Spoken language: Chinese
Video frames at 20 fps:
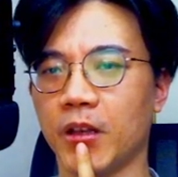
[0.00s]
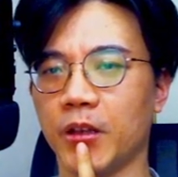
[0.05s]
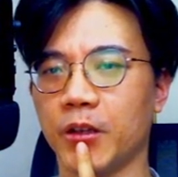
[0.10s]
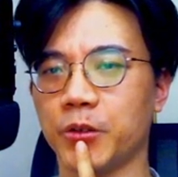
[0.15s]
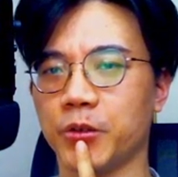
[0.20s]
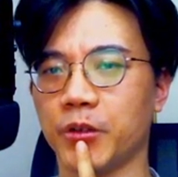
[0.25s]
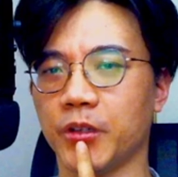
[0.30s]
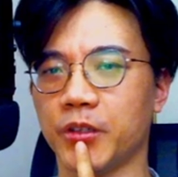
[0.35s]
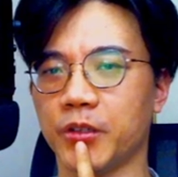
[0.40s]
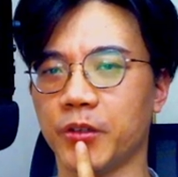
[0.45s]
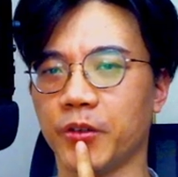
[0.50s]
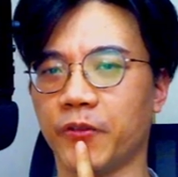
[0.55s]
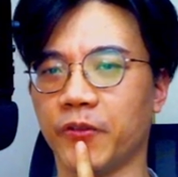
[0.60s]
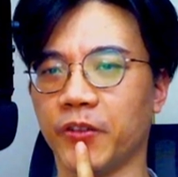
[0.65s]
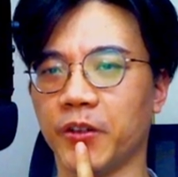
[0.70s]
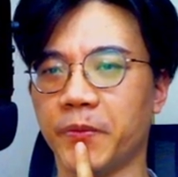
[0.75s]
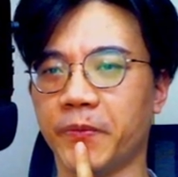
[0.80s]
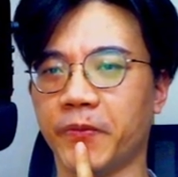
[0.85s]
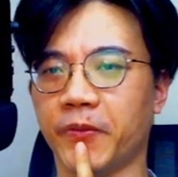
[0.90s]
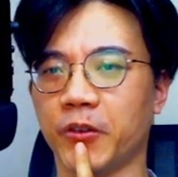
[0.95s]
所以就
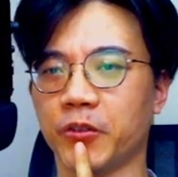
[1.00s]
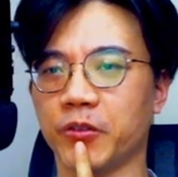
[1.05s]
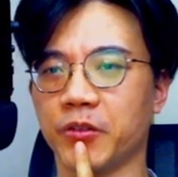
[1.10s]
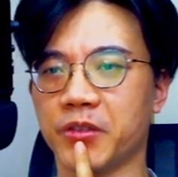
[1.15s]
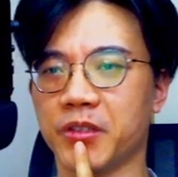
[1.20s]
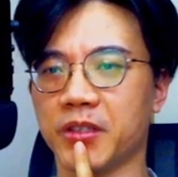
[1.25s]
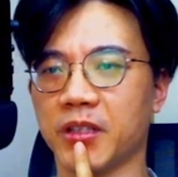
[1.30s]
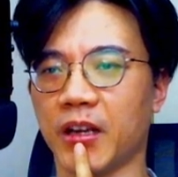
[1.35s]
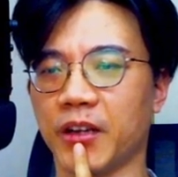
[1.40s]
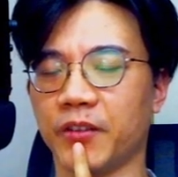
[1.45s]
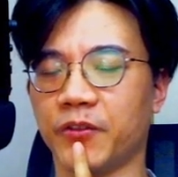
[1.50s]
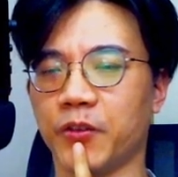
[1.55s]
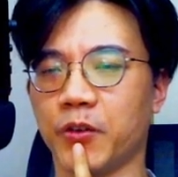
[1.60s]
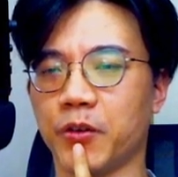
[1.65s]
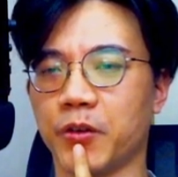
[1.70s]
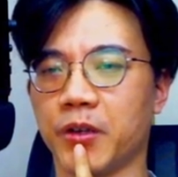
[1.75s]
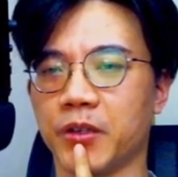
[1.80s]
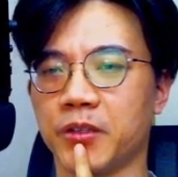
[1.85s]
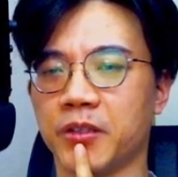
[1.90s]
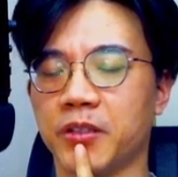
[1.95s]
Flip Phone 有 Slide
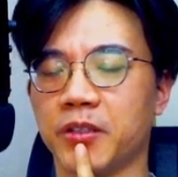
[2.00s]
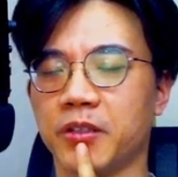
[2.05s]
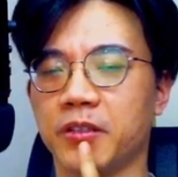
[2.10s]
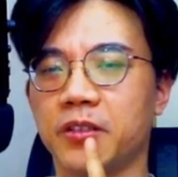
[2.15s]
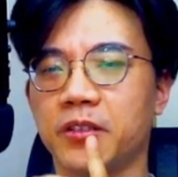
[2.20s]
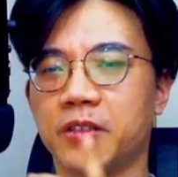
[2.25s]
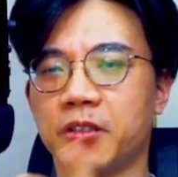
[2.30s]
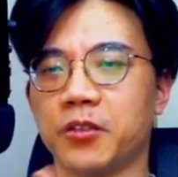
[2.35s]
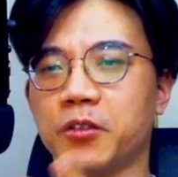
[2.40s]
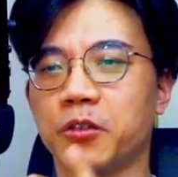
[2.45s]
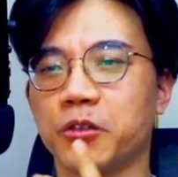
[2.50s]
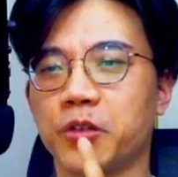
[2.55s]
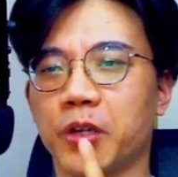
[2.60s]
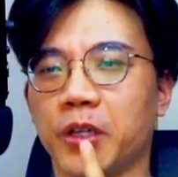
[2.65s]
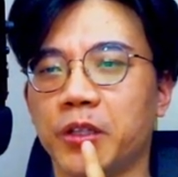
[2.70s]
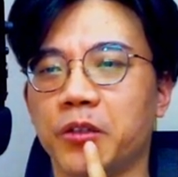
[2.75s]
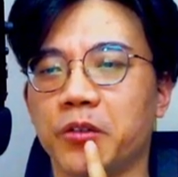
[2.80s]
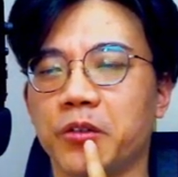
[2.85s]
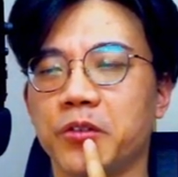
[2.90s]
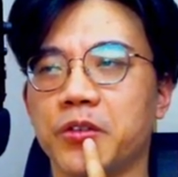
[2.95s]
Phone，可是这种
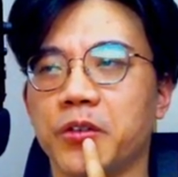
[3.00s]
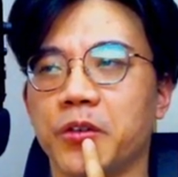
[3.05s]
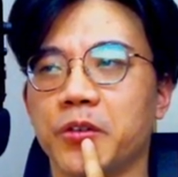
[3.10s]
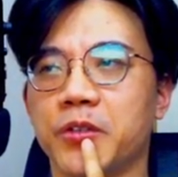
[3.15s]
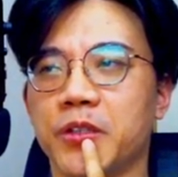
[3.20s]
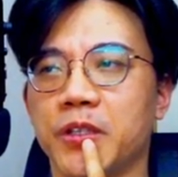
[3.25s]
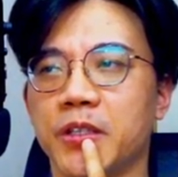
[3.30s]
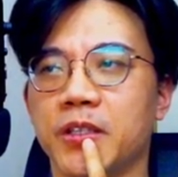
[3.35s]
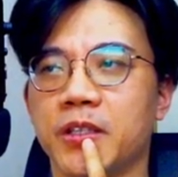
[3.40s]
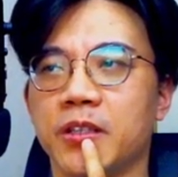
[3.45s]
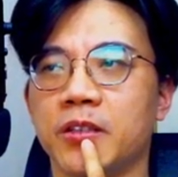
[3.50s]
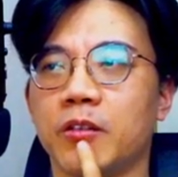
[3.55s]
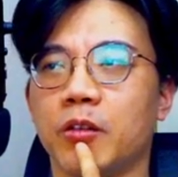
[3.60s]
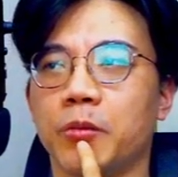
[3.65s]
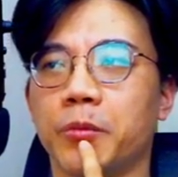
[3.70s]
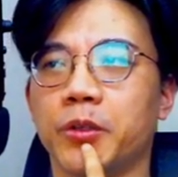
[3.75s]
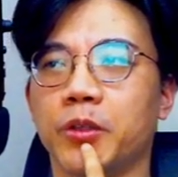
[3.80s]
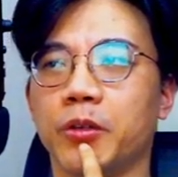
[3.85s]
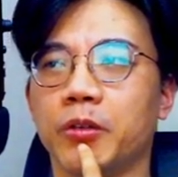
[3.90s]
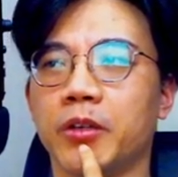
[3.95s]
传统的手机，现在我
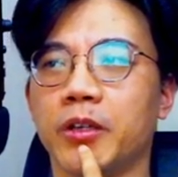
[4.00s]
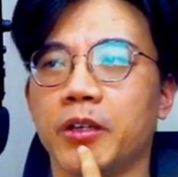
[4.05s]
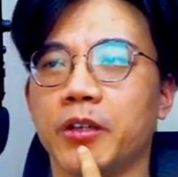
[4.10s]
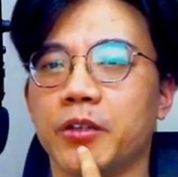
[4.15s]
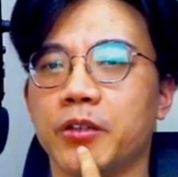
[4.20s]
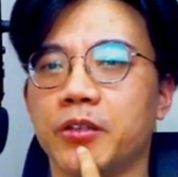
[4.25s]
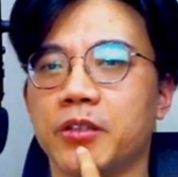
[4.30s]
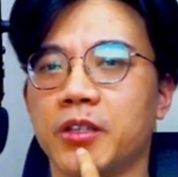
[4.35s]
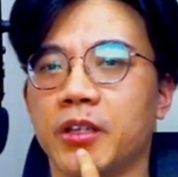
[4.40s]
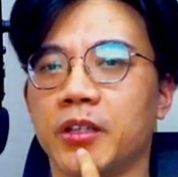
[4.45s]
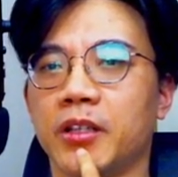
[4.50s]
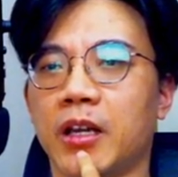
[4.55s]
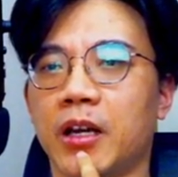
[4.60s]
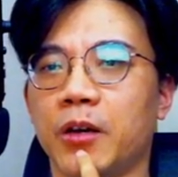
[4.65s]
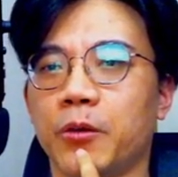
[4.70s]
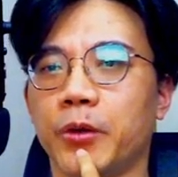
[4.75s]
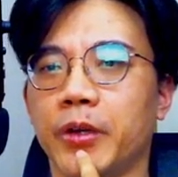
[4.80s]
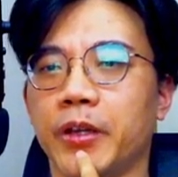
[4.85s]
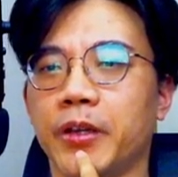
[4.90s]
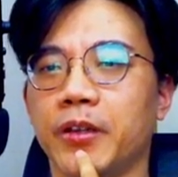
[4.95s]
们都可以称它
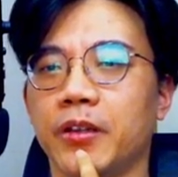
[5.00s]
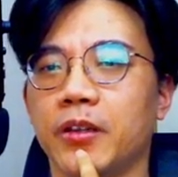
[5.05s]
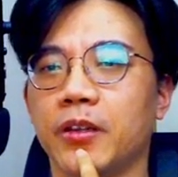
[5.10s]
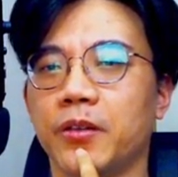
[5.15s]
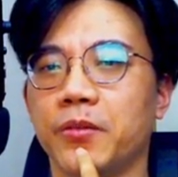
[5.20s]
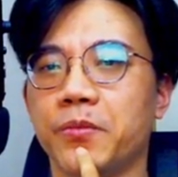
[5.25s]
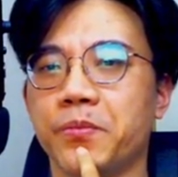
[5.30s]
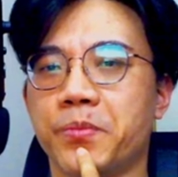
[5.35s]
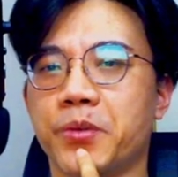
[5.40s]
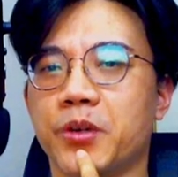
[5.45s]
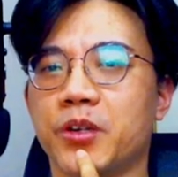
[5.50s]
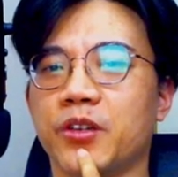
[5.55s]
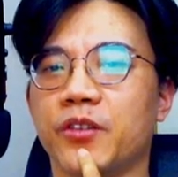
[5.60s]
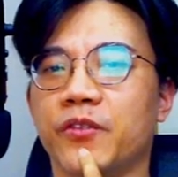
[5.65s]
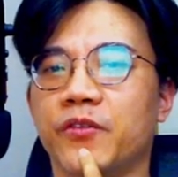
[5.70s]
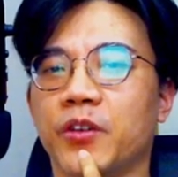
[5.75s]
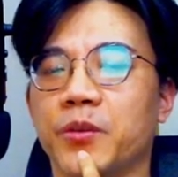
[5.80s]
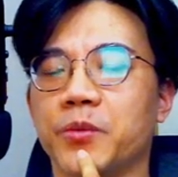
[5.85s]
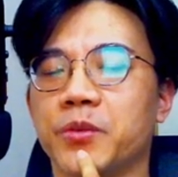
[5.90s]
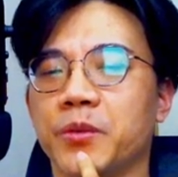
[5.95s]
为 Burner
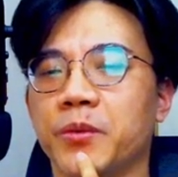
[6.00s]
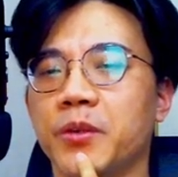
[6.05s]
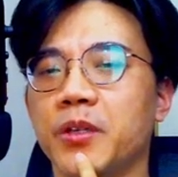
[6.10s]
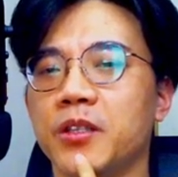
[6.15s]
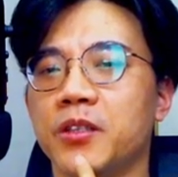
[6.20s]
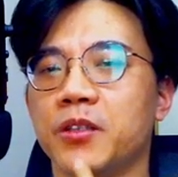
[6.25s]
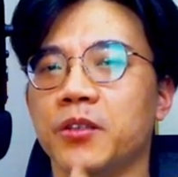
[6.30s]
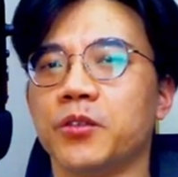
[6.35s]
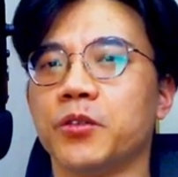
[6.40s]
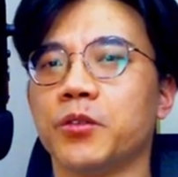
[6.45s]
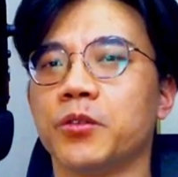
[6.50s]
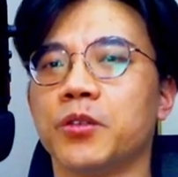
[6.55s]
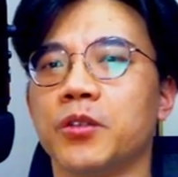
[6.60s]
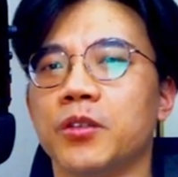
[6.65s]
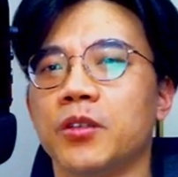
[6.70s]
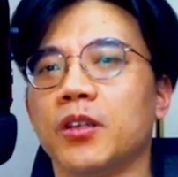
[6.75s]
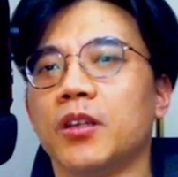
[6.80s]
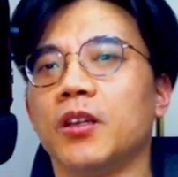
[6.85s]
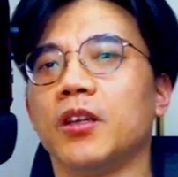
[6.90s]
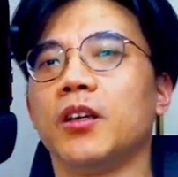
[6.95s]
Phone，什么意思？就
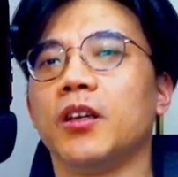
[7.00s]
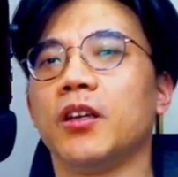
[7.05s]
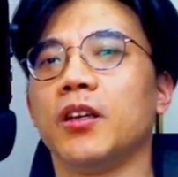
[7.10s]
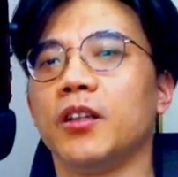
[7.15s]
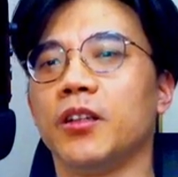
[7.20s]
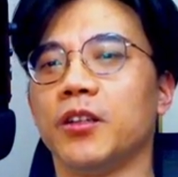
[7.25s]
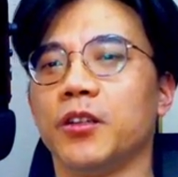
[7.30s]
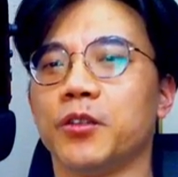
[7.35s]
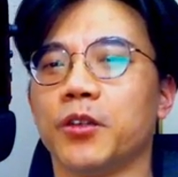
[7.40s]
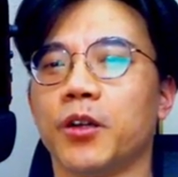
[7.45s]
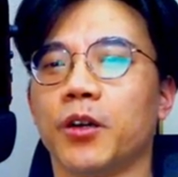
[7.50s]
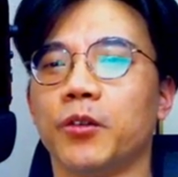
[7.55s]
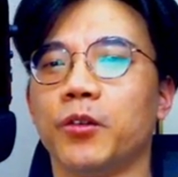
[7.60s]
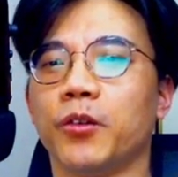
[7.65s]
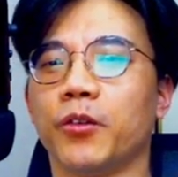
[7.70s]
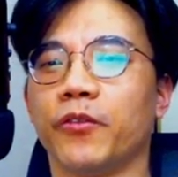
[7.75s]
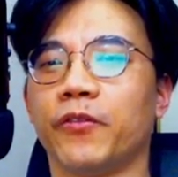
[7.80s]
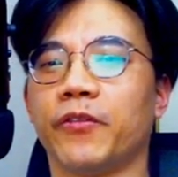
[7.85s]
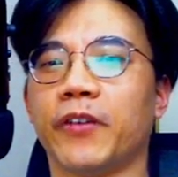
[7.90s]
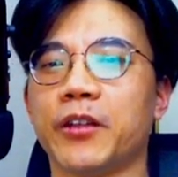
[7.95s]
是你知道那
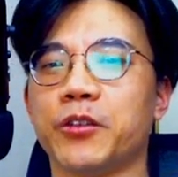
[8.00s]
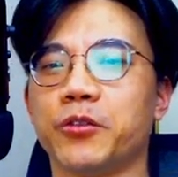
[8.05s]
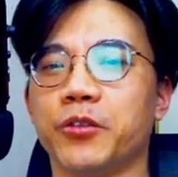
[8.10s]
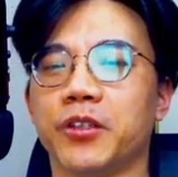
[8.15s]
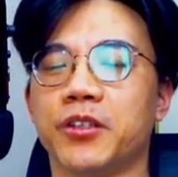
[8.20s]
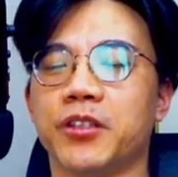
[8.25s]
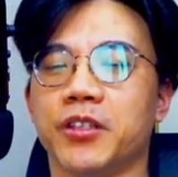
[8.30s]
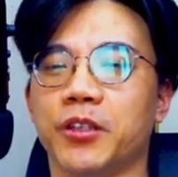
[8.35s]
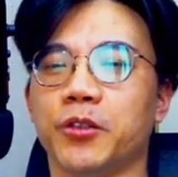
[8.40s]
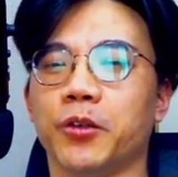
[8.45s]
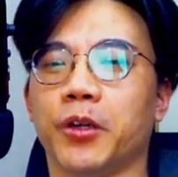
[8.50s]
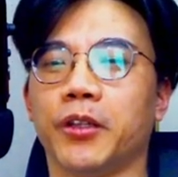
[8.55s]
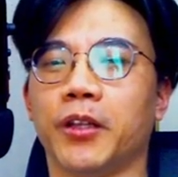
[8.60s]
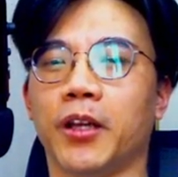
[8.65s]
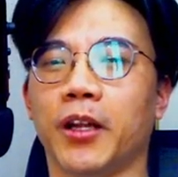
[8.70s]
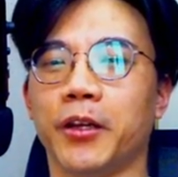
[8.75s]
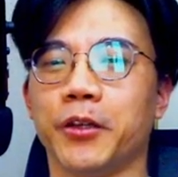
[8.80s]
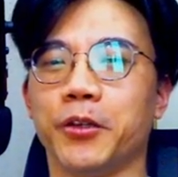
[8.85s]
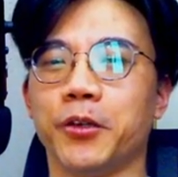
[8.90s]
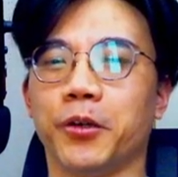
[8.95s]
种犯罪集团拿
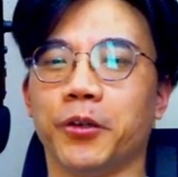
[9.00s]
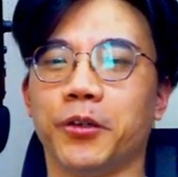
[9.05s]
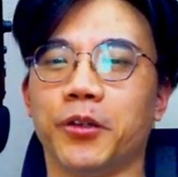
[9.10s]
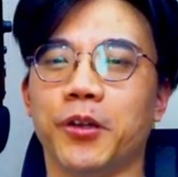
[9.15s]
来用，